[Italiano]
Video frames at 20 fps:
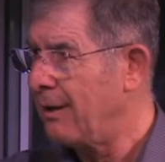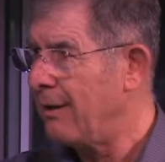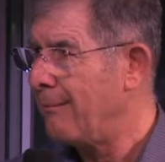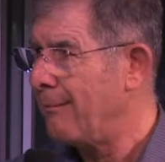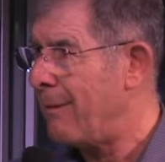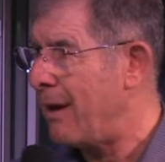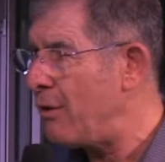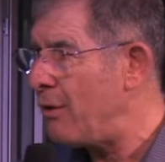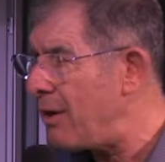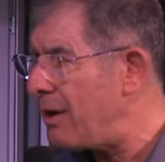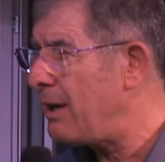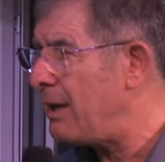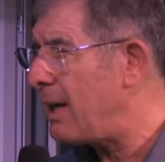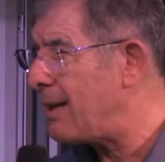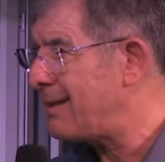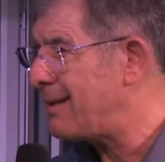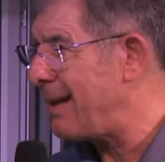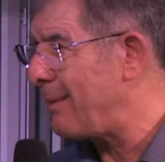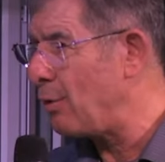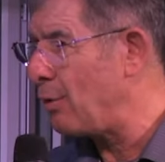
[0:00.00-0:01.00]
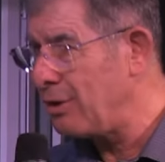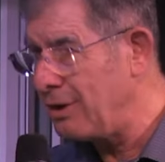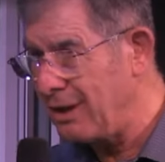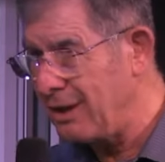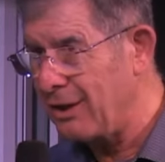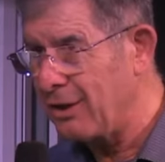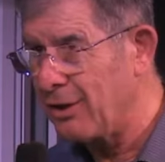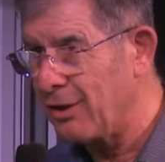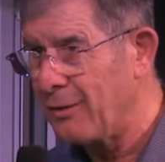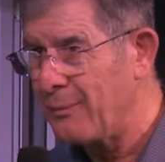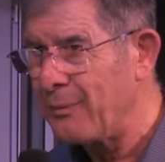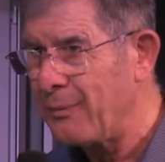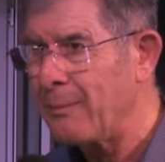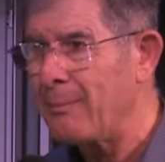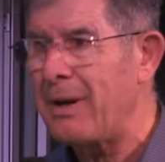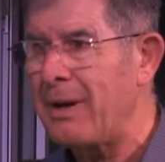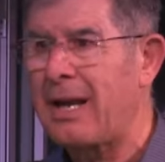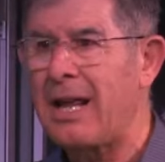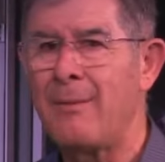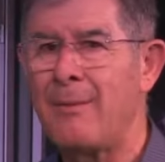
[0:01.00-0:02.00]
Ma noi ringraziamo Dio,
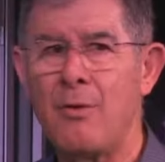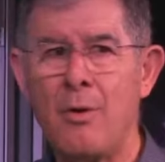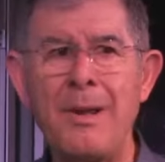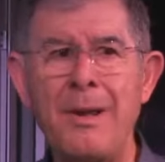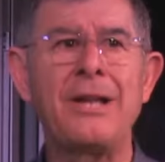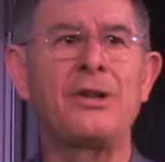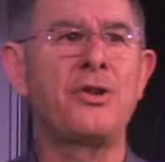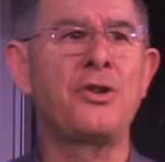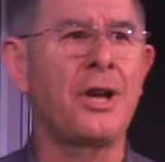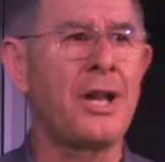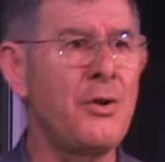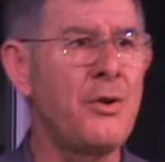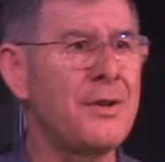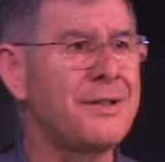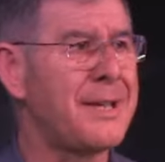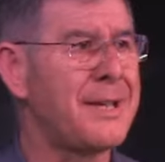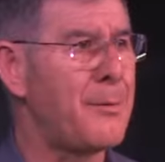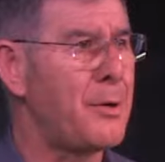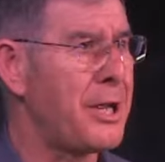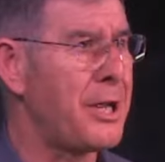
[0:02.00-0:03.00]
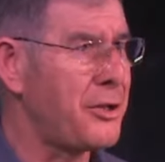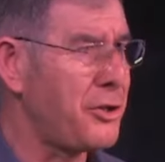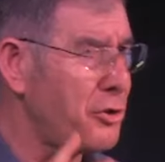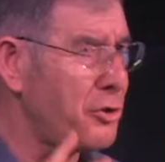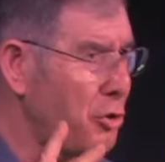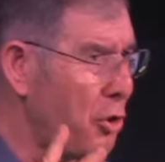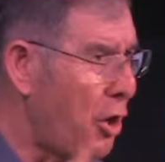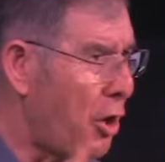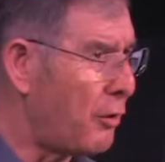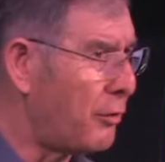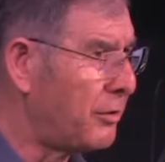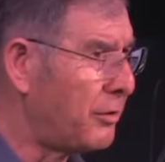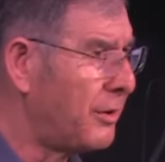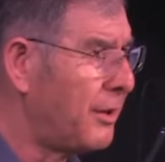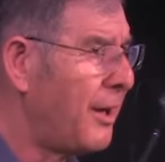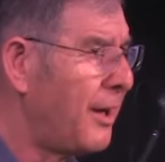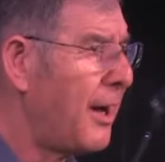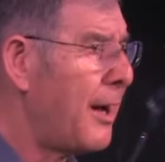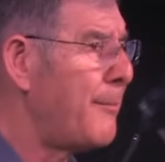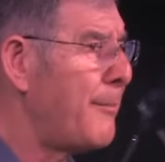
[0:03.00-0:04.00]
perché dal momento che noi siamo nati di nuovo,
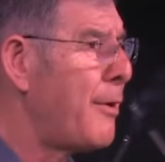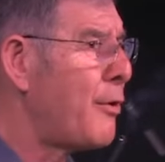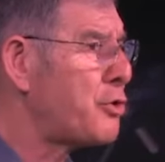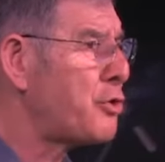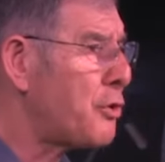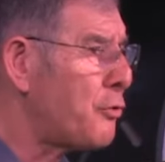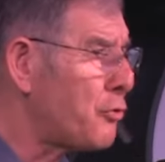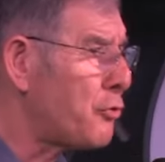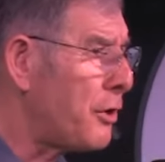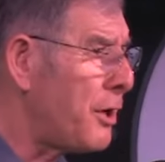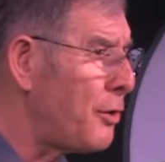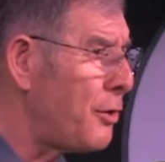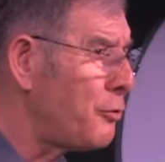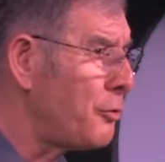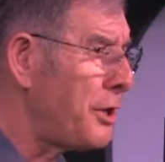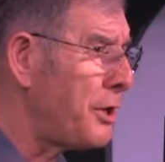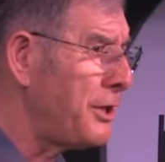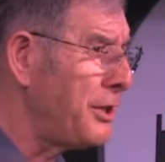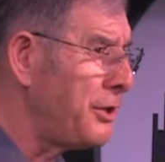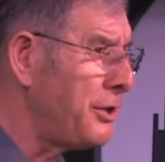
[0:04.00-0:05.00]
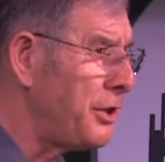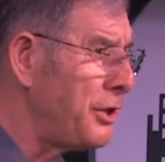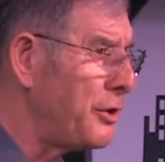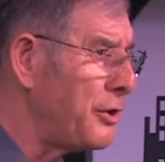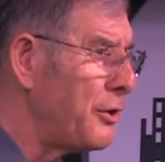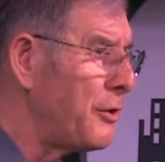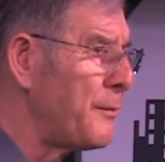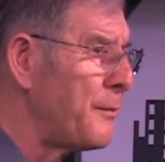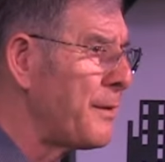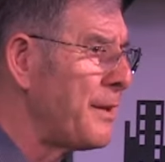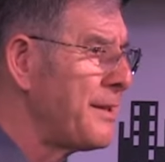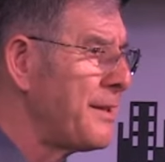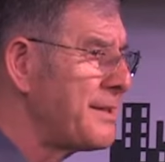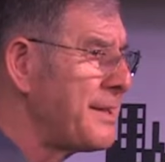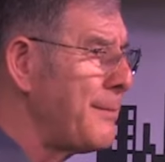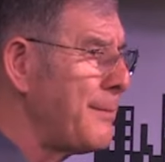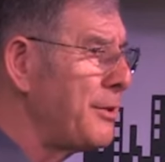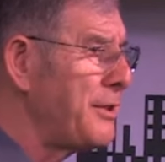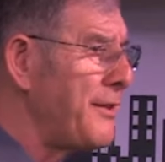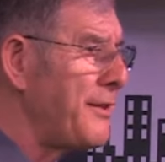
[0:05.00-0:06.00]
abbiamo ricevuto la natura di Dio,
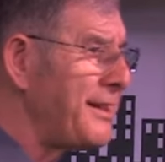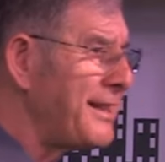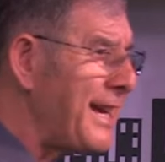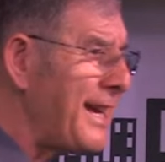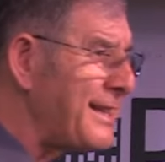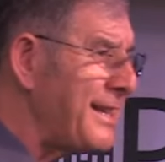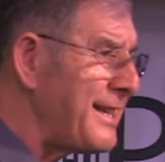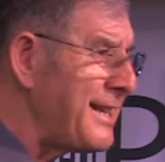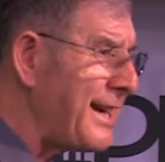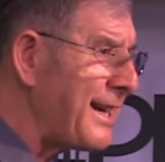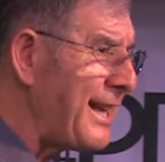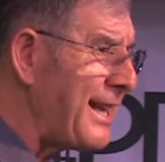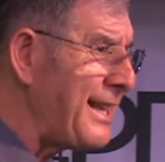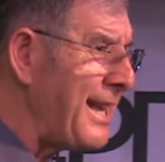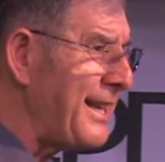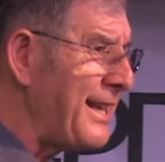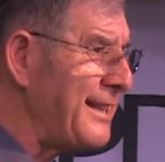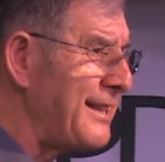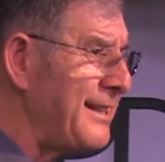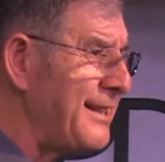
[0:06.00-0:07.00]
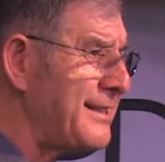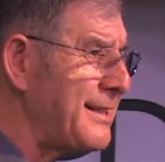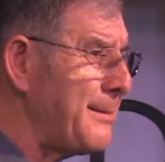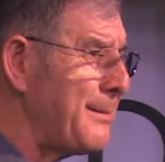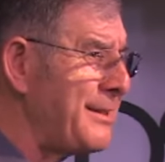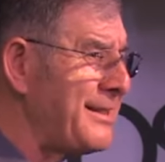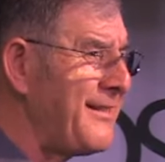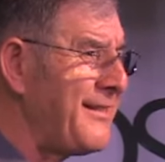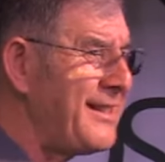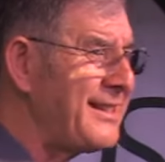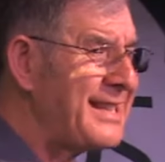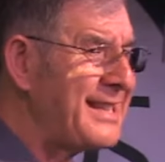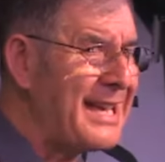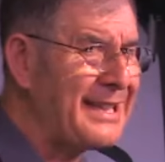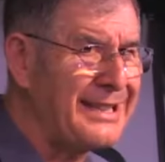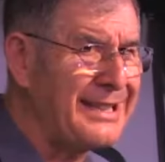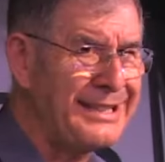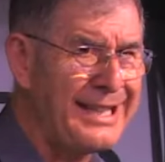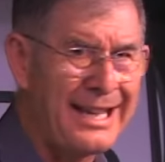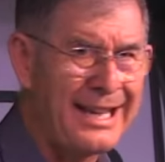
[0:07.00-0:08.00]
siamo diventati dei credenti, siamo
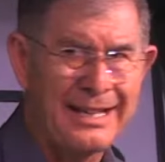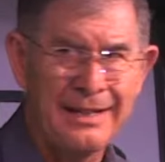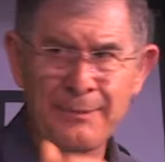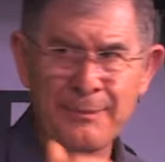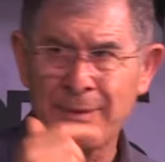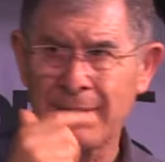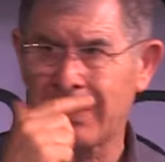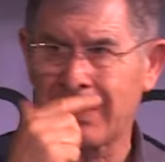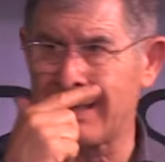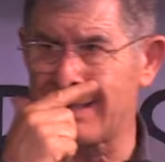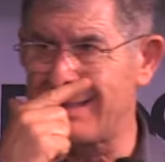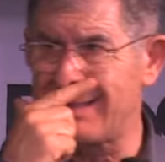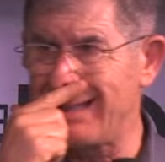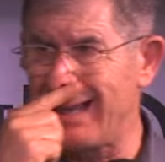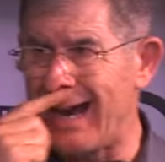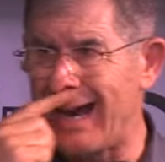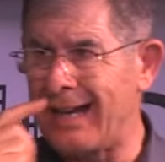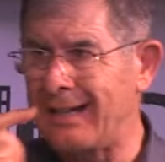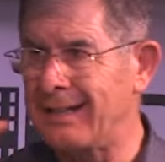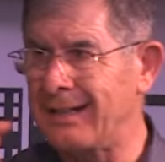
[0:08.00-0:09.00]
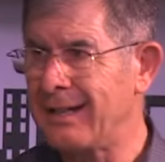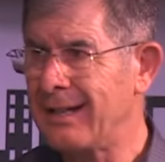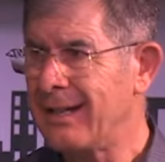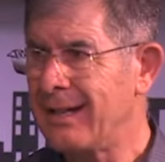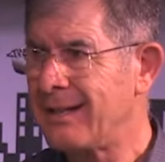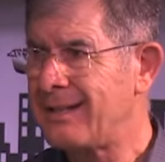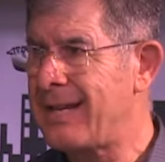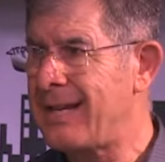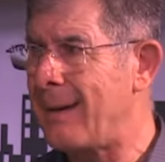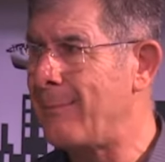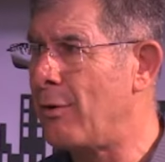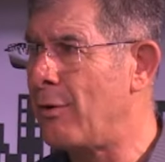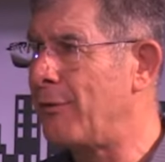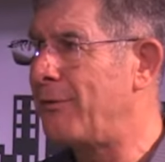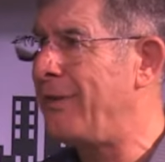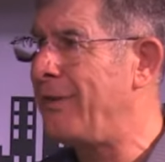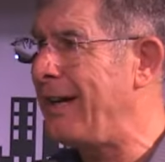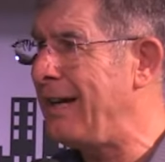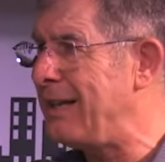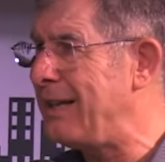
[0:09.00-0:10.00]
diventati dei cristiani, siamo
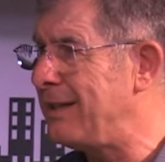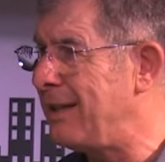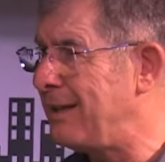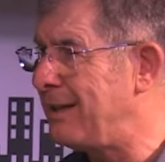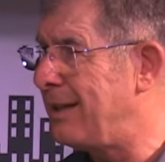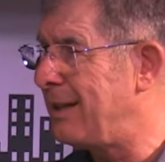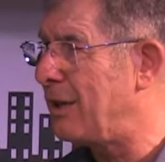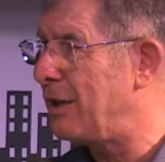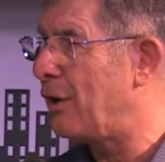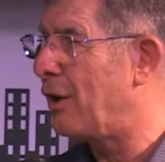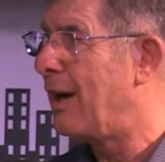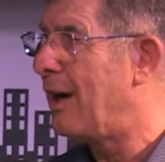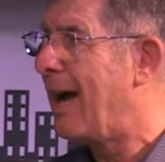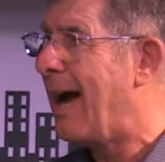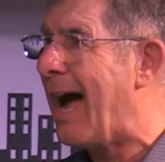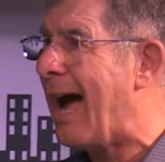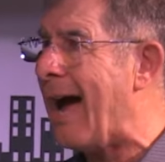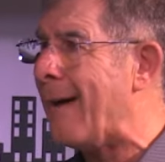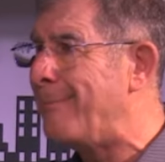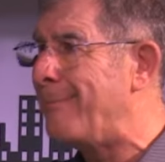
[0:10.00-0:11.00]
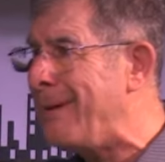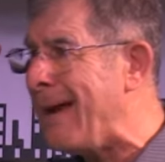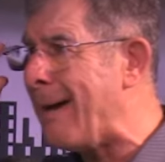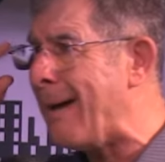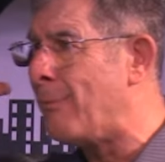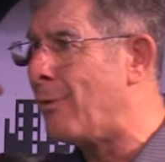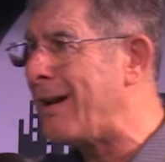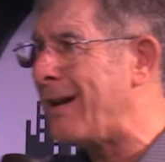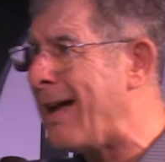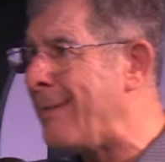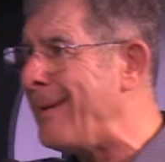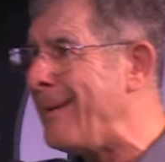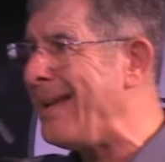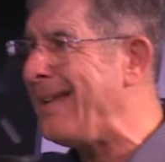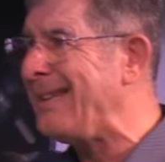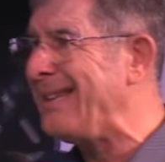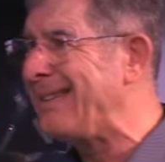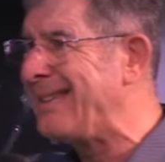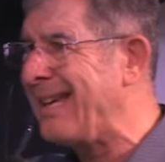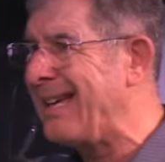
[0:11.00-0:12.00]
figli di Dio, abbiamo la
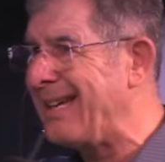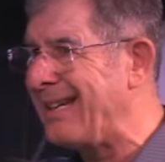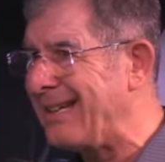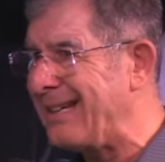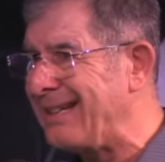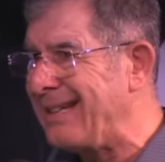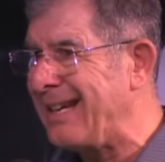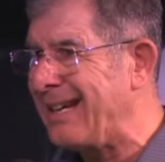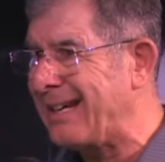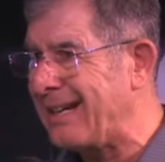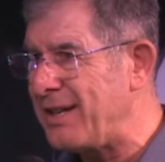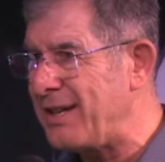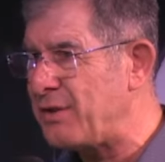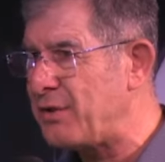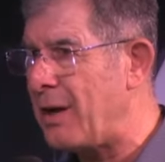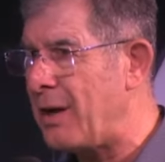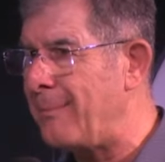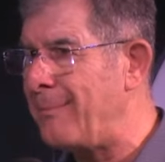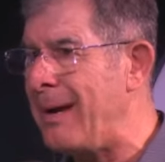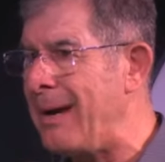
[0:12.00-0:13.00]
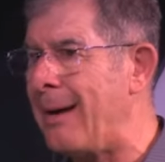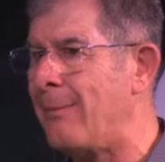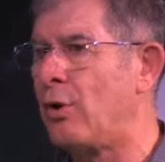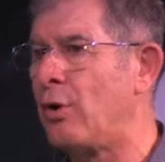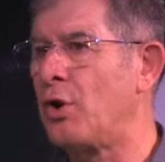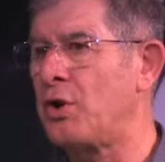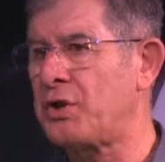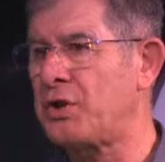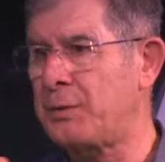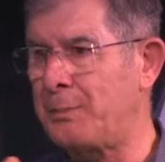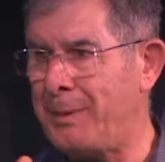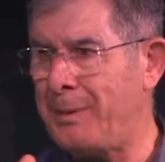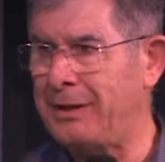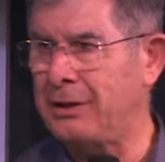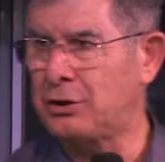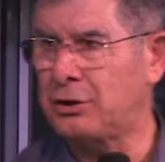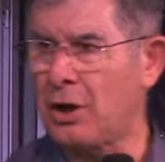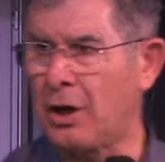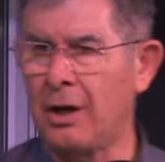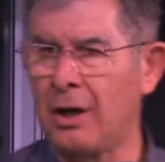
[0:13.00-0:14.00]
mente di Cristo, abbiamo lo
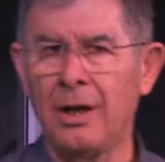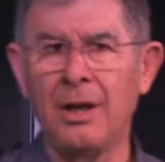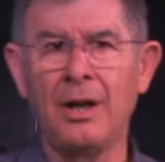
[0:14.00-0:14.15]
spirito,